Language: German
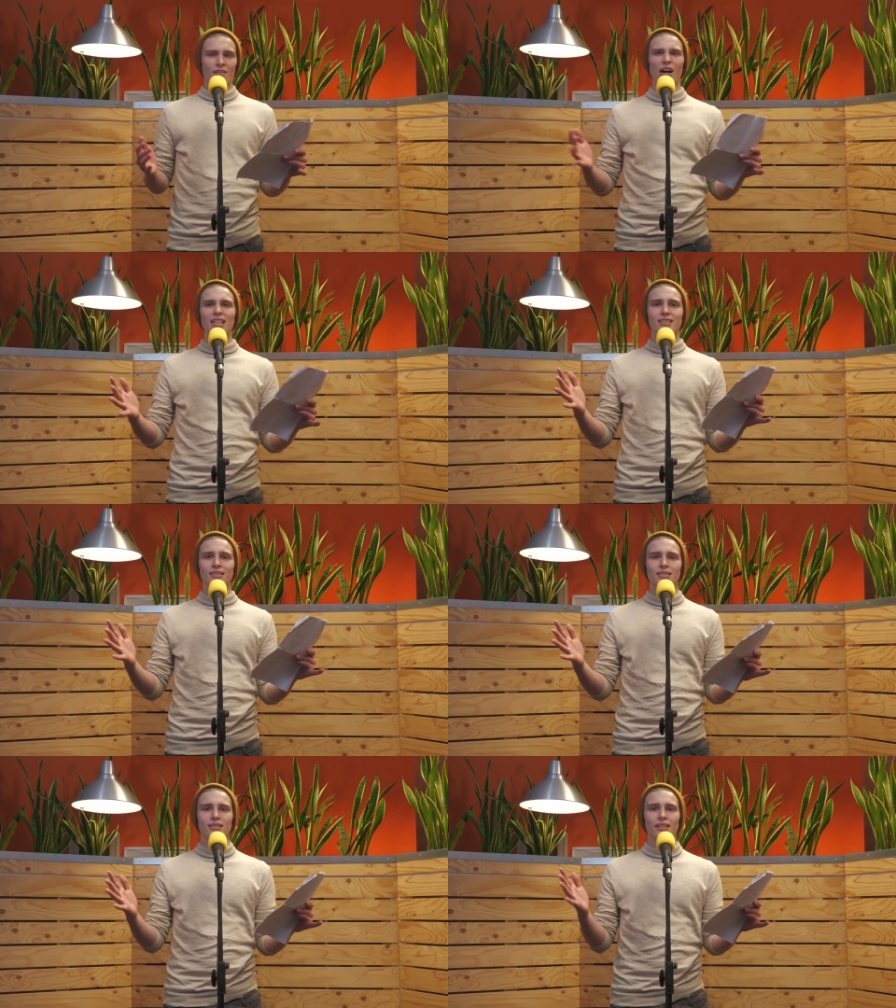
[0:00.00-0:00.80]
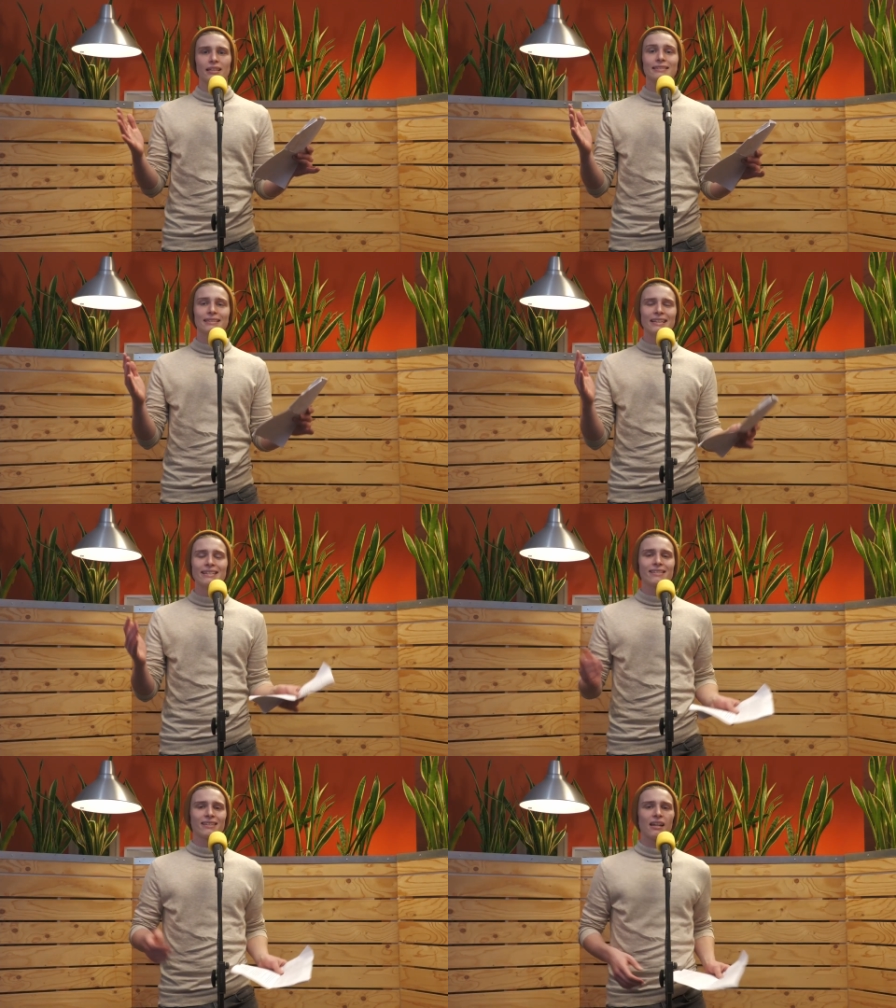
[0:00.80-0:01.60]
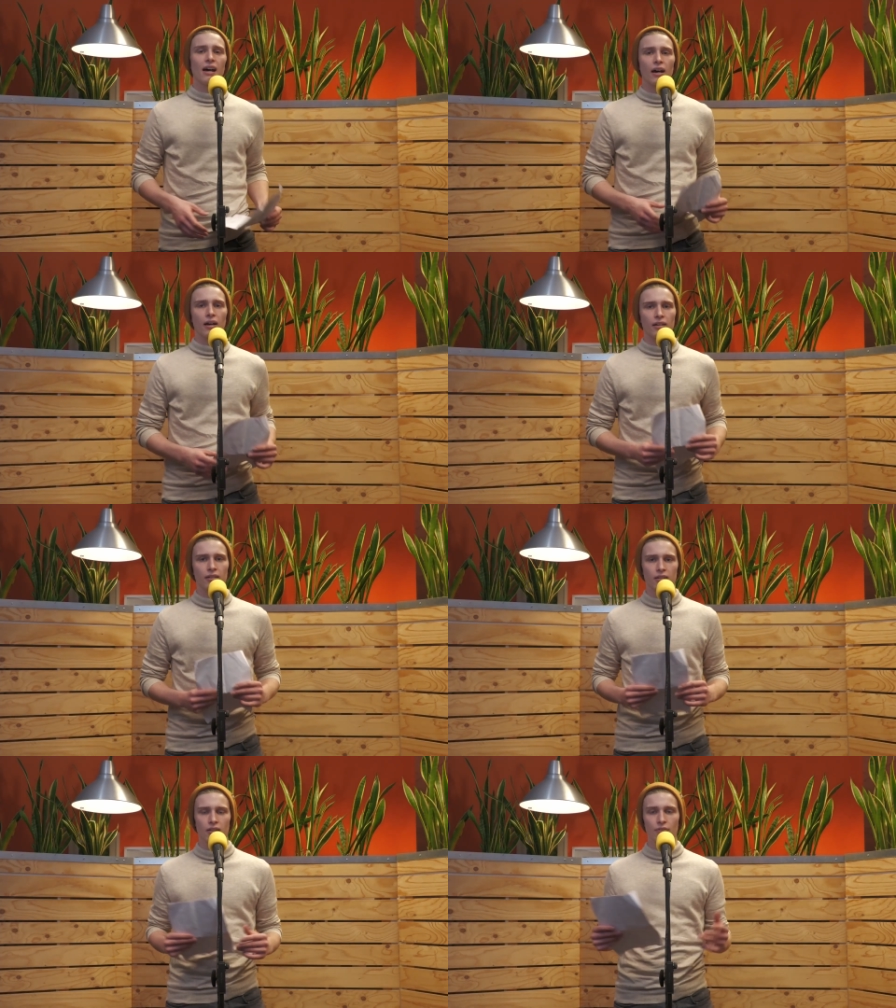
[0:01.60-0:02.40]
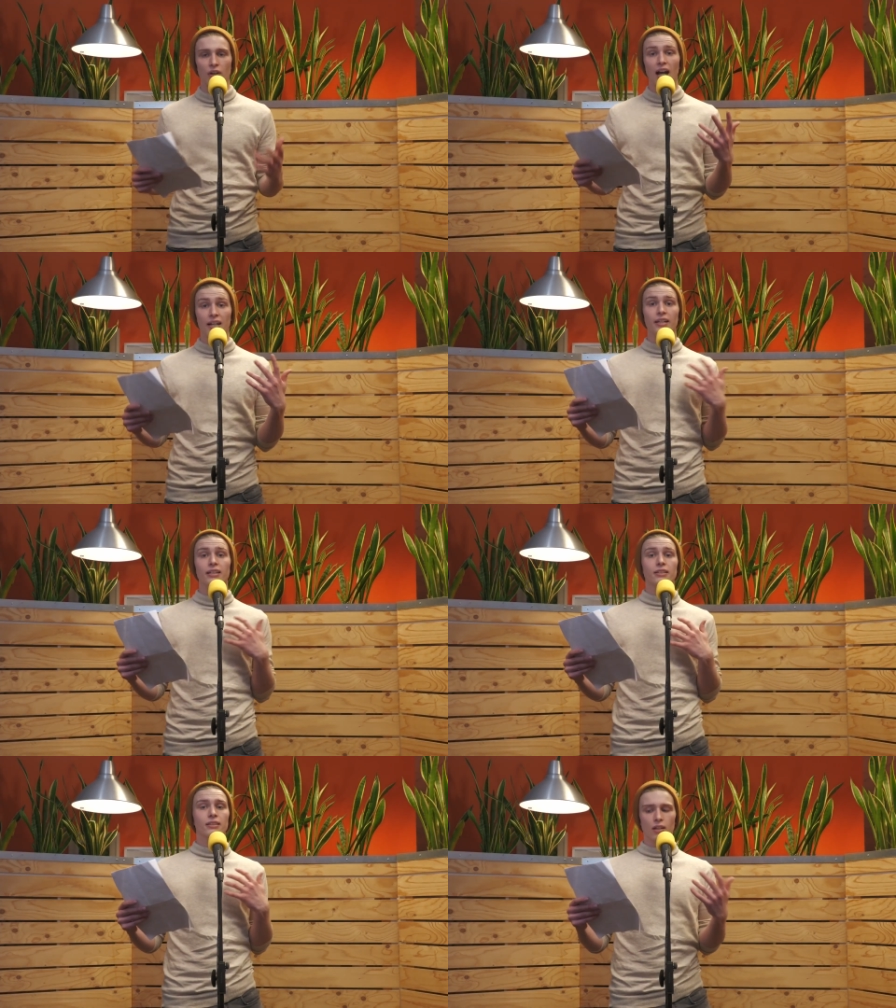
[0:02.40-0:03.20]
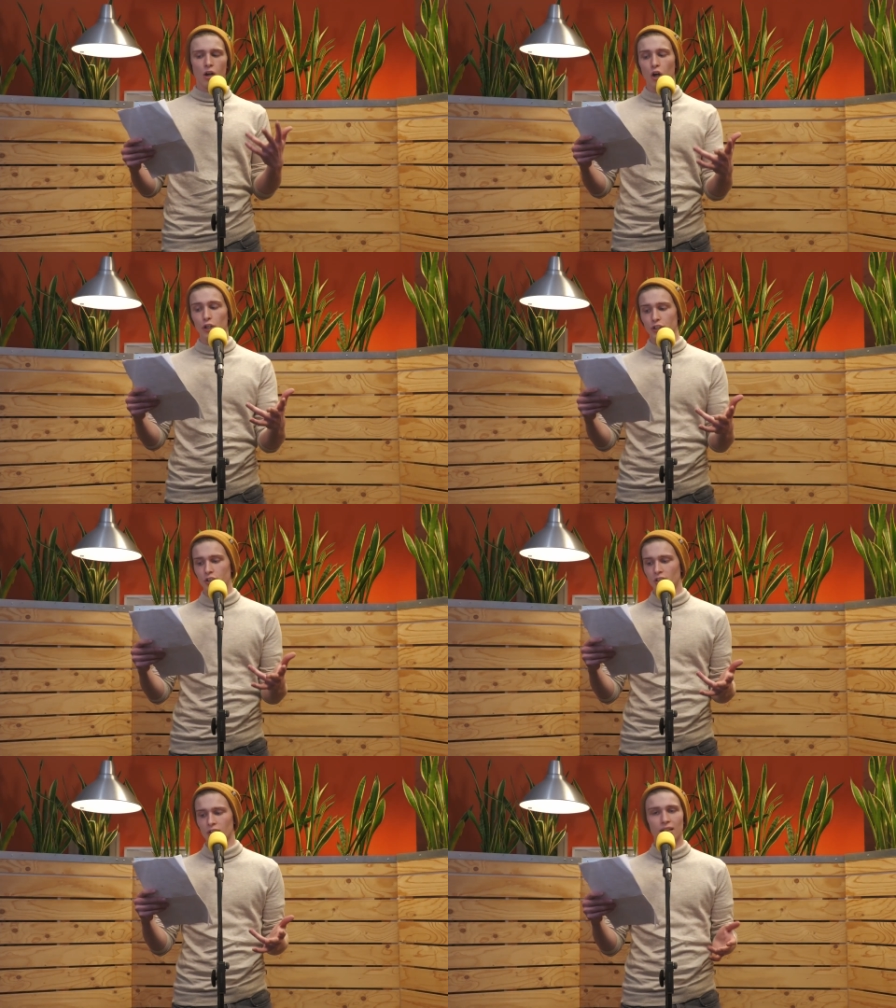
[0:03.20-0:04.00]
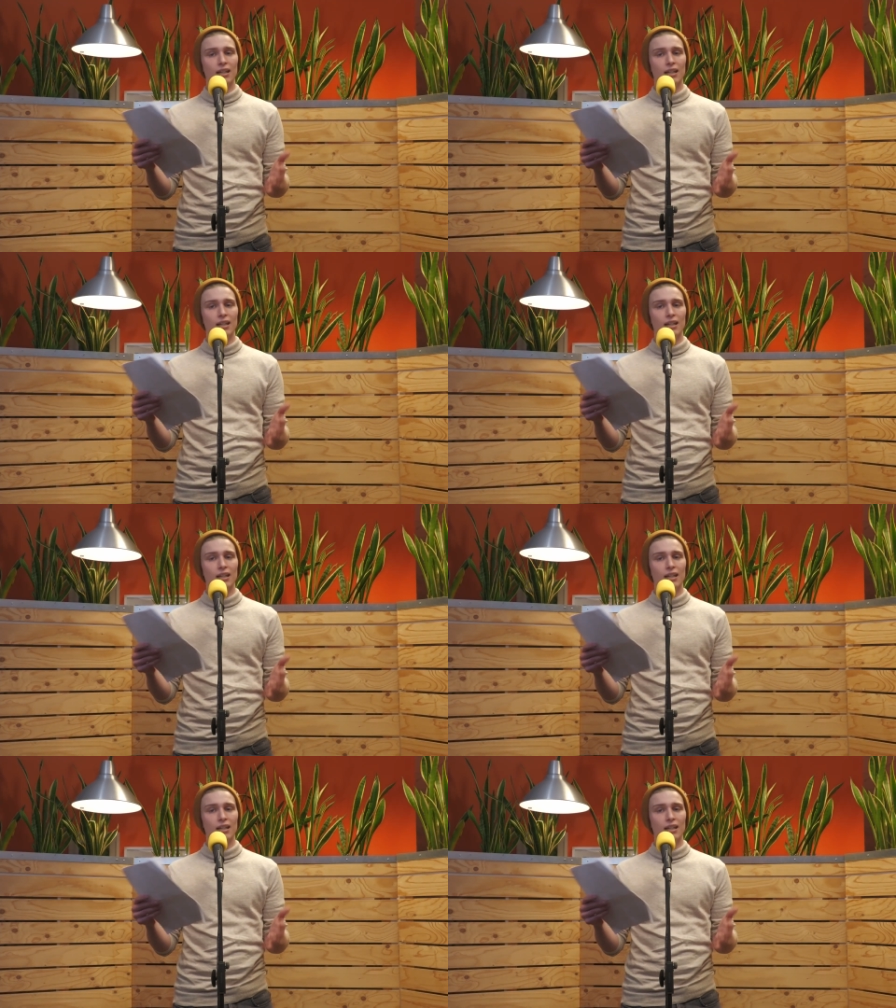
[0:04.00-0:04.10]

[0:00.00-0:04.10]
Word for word: Was ist nicht klar? frage ich euch.